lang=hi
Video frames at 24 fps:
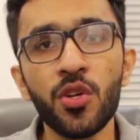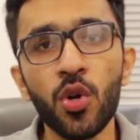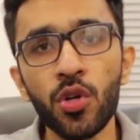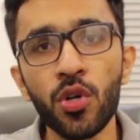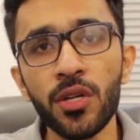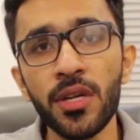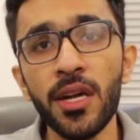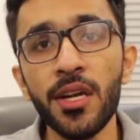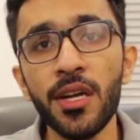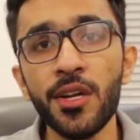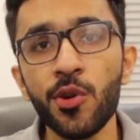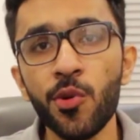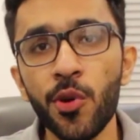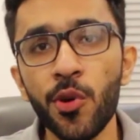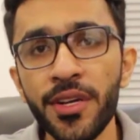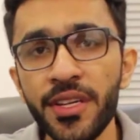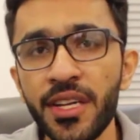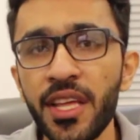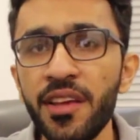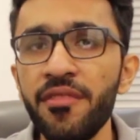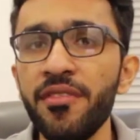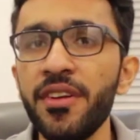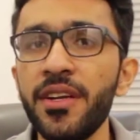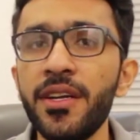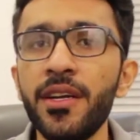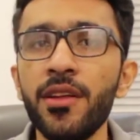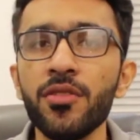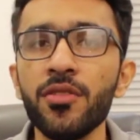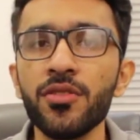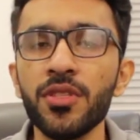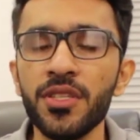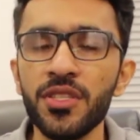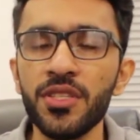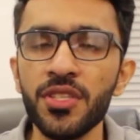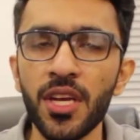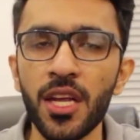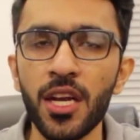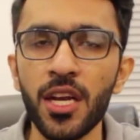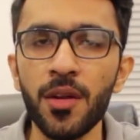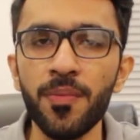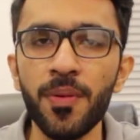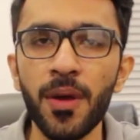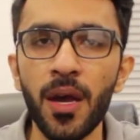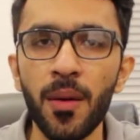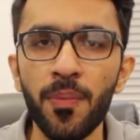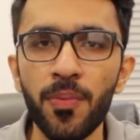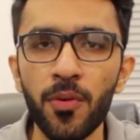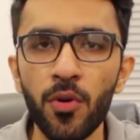टोटल 20 वीडियोस इस चैनल
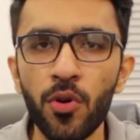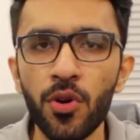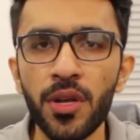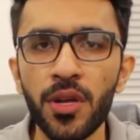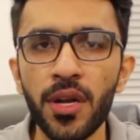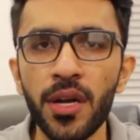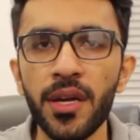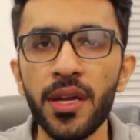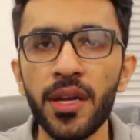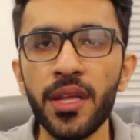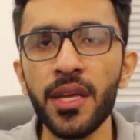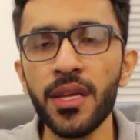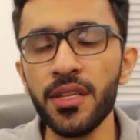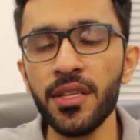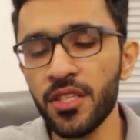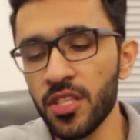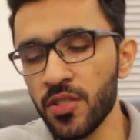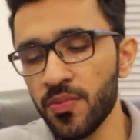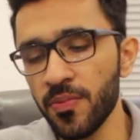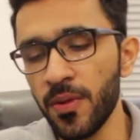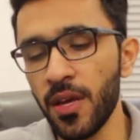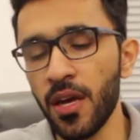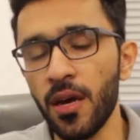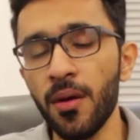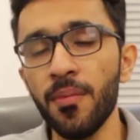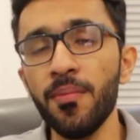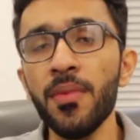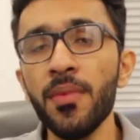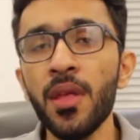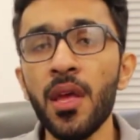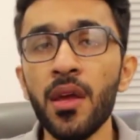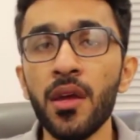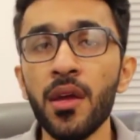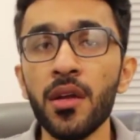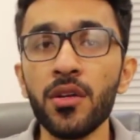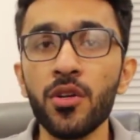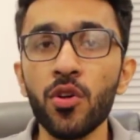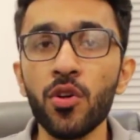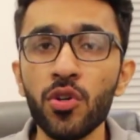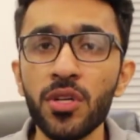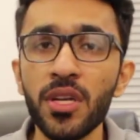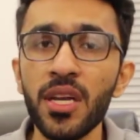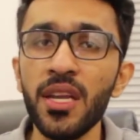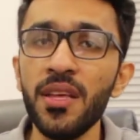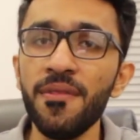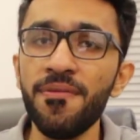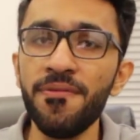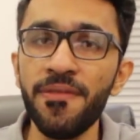पे अपलोड करनी है जिसमें हम
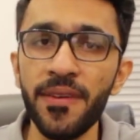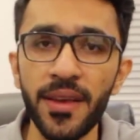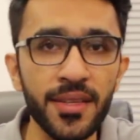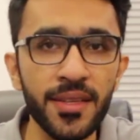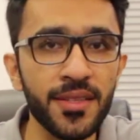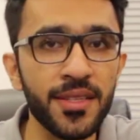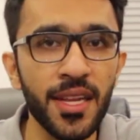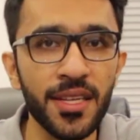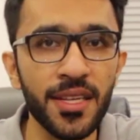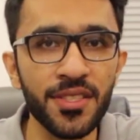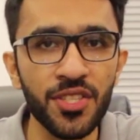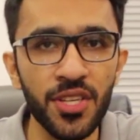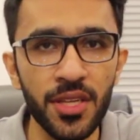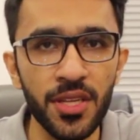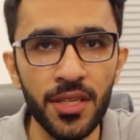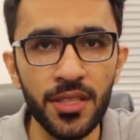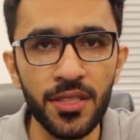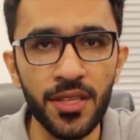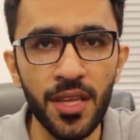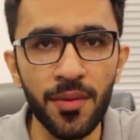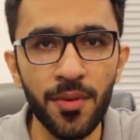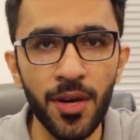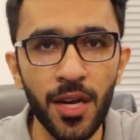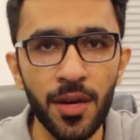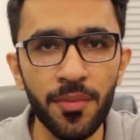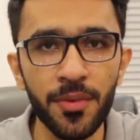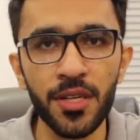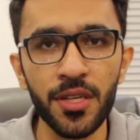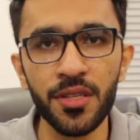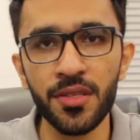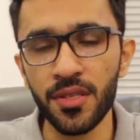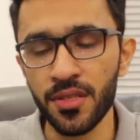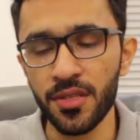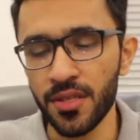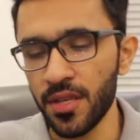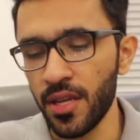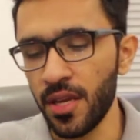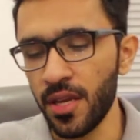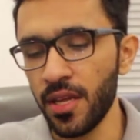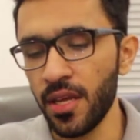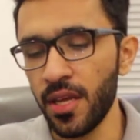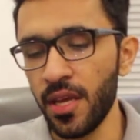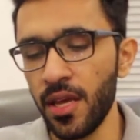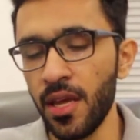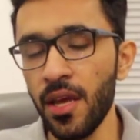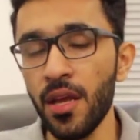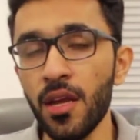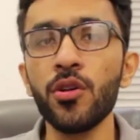टोटली फेसलेस चैनल्स के बारे में डिस्कस
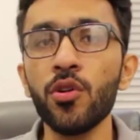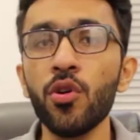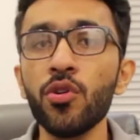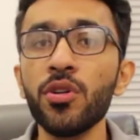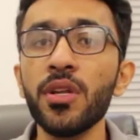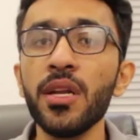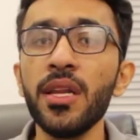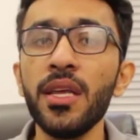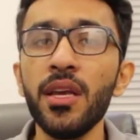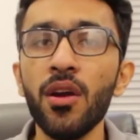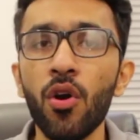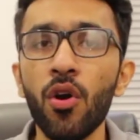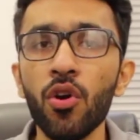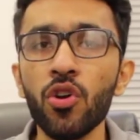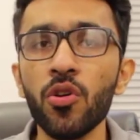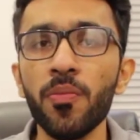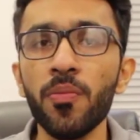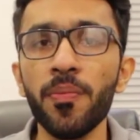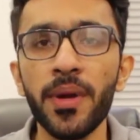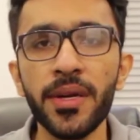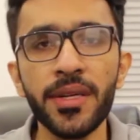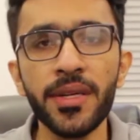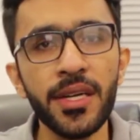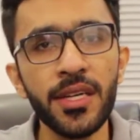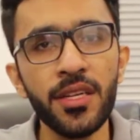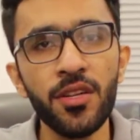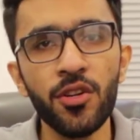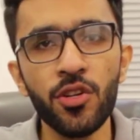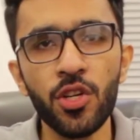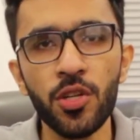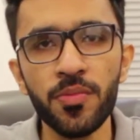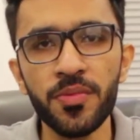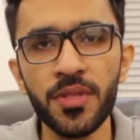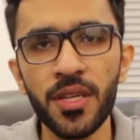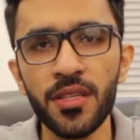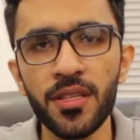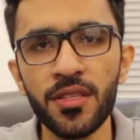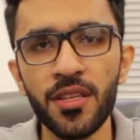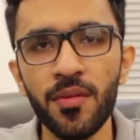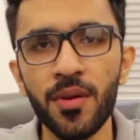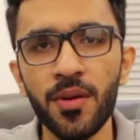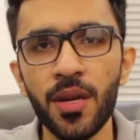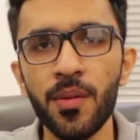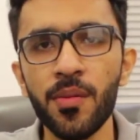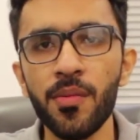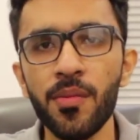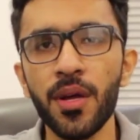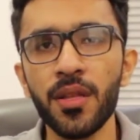करेंगे टोटली ऑटोमेटेड यूट्यूब चैनल्स के
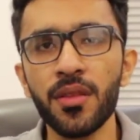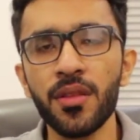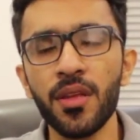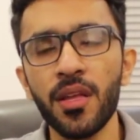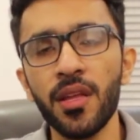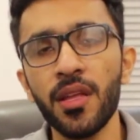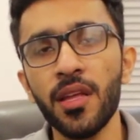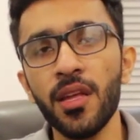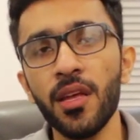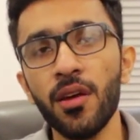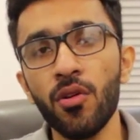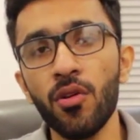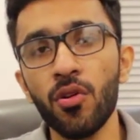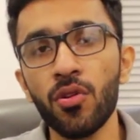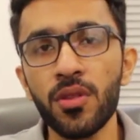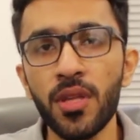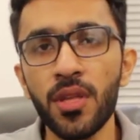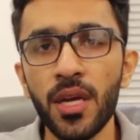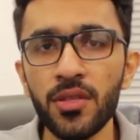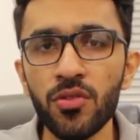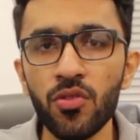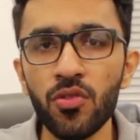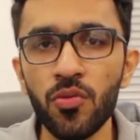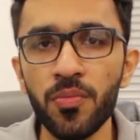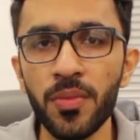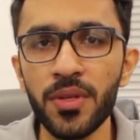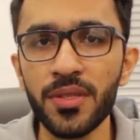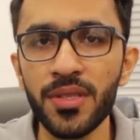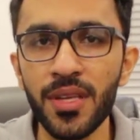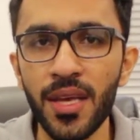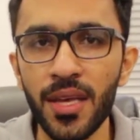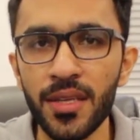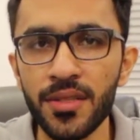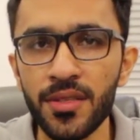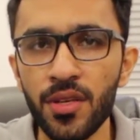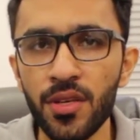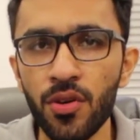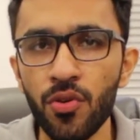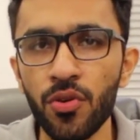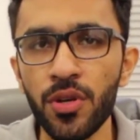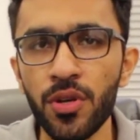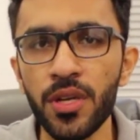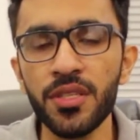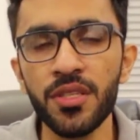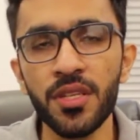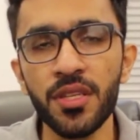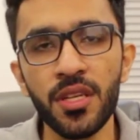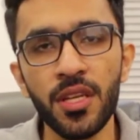बारे में बात करेंगे और 10 उनमें से ऐसे
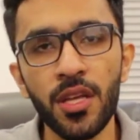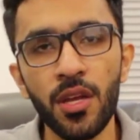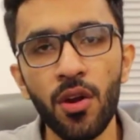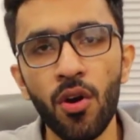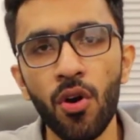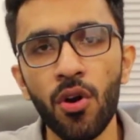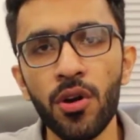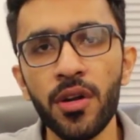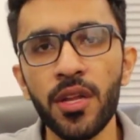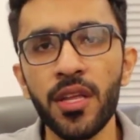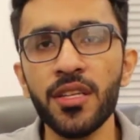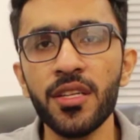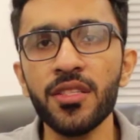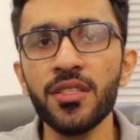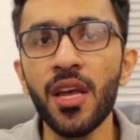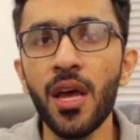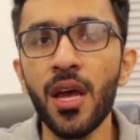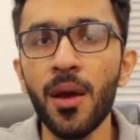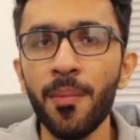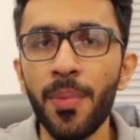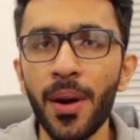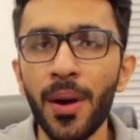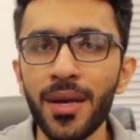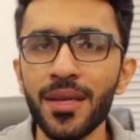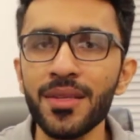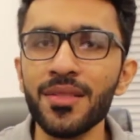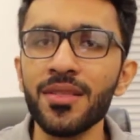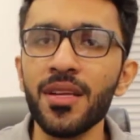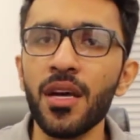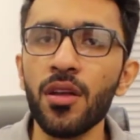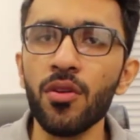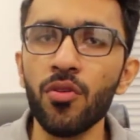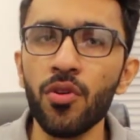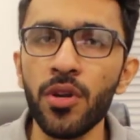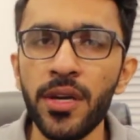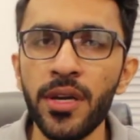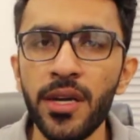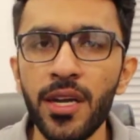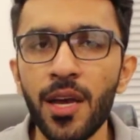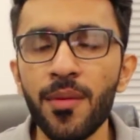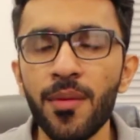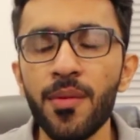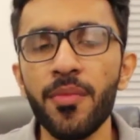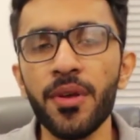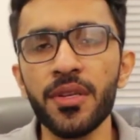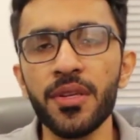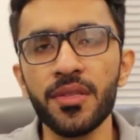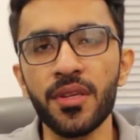होंगे जिनकी ऑडियंस पाकिस्तान और इंडिया
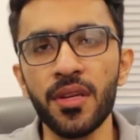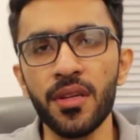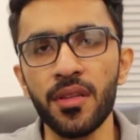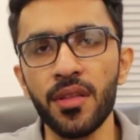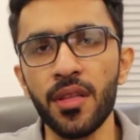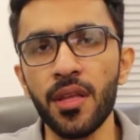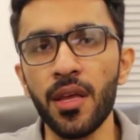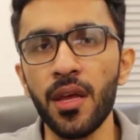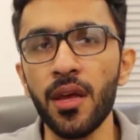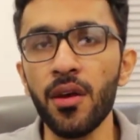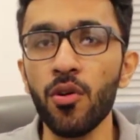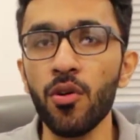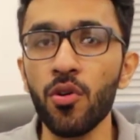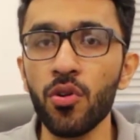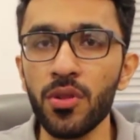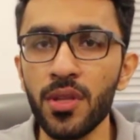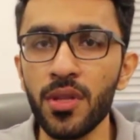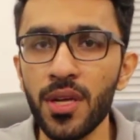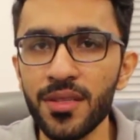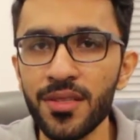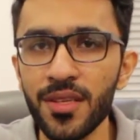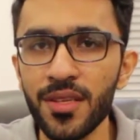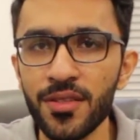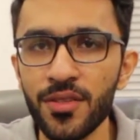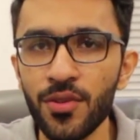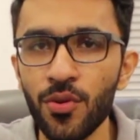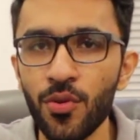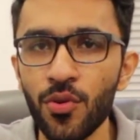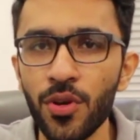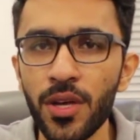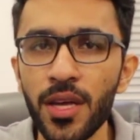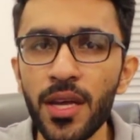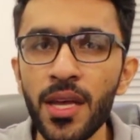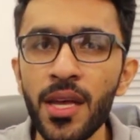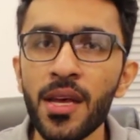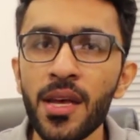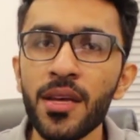में बेस करती है और 10 ऐसे होंगे